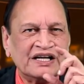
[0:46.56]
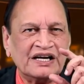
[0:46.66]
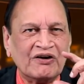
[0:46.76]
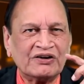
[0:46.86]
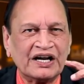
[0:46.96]

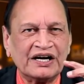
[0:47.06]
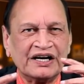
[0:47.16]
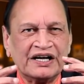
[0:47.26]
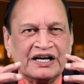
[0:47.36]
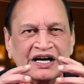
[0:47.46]
దీన్ని
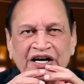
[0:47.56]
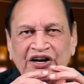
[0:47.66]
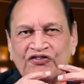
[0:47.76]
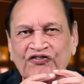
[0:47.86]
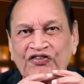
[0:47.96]
ఏమంటారంటే
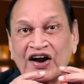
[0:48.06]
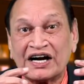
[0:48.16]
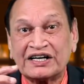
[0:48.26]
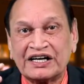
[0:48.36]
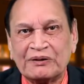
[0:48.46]

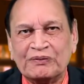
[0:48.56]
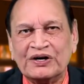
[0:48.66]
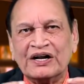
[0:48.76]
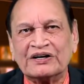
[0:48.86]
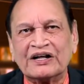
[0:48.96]
రిఫ్రాక్టరీ
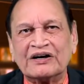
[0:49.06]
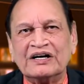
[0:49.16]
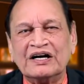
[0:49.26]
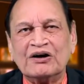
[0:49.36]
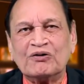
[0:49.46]
పీరియడ్ అంటారు